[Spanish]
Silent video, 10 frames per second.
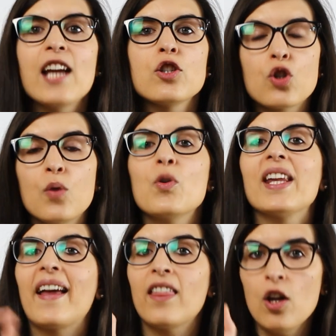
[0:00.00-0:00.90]
Eso es
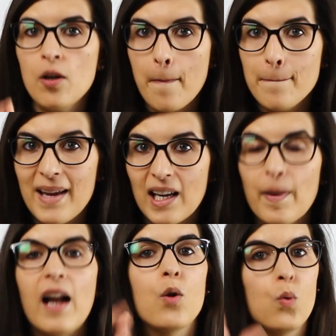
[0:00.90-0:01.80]
comunicación verbal.